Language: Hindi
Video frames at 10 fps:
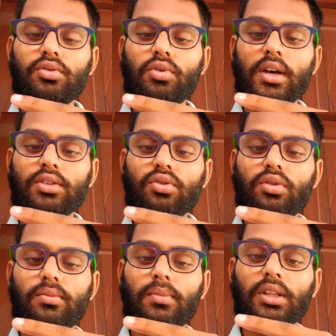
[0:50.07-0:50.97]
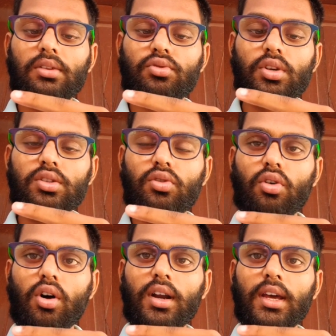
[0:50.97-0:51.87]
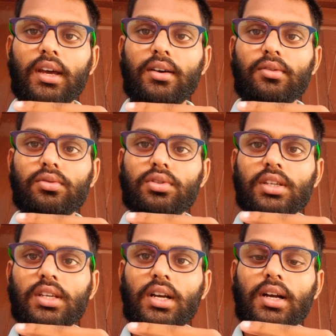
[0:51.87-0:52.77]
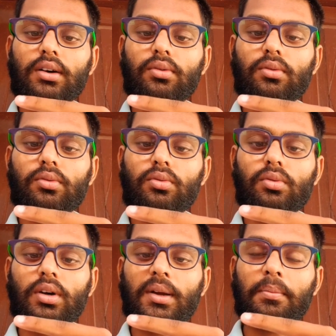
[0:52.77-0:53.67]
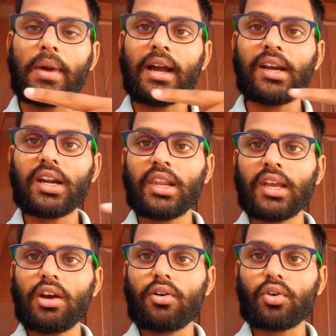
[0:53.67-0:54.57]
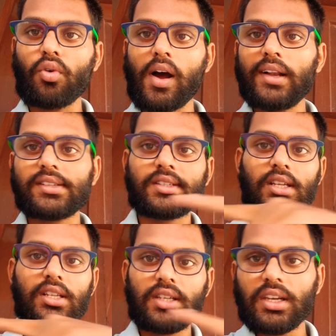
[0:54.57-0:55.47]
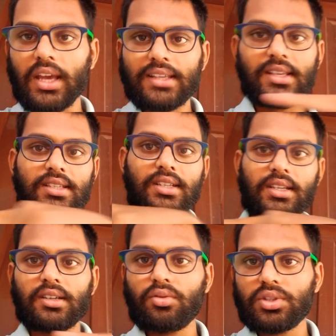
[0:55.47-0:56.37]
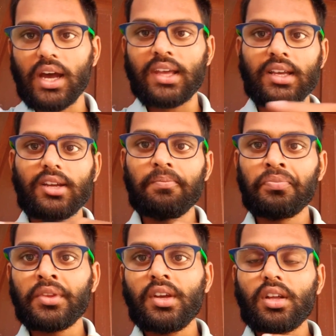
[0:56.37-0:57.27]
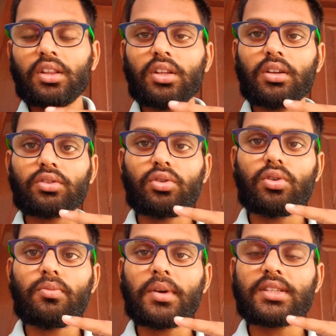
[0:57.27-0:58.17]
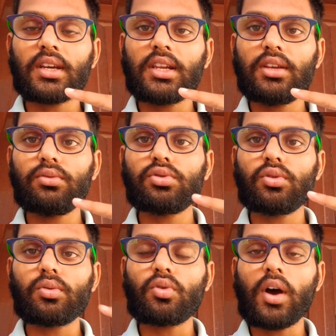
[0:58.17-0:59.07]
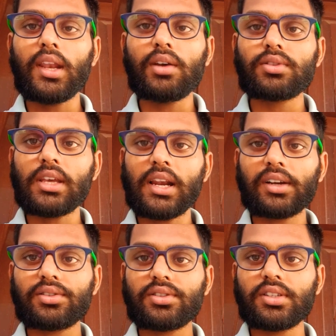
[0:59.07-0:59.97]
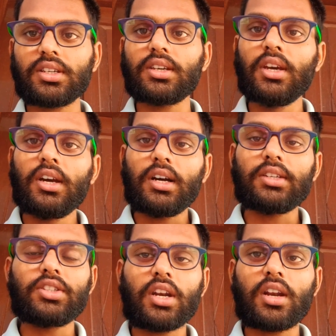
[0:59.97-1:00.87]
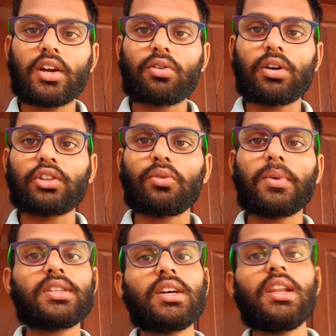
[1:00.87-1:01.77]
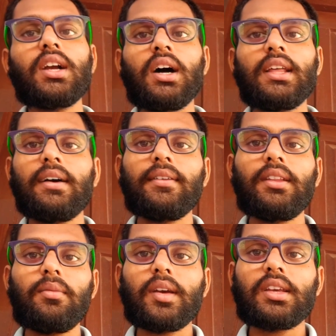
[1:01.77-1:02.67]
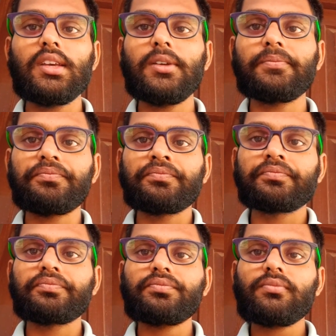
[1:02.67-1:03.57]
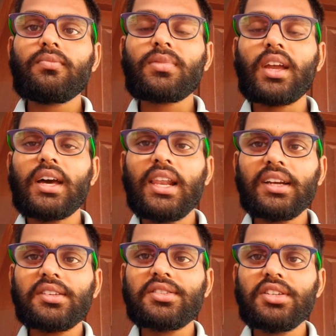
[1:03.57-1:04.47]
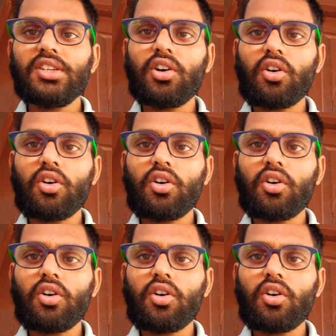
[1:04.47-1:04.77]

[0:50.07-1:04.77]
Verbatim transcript: जो है सो मतलब जो ये जो रॉड है उसके जगह एक मैग्नेट लेंगे और कॉयल से जल्दी जल्दी ऐसे ऐसे करके गुजारेंगे तो बेसिकली वो जो कॉयल है उससे इलेक्ट्रिसिटी जनरेट होगा तो बेसिकली कहने का मतलब है कि इलेक्ट्रिसिटी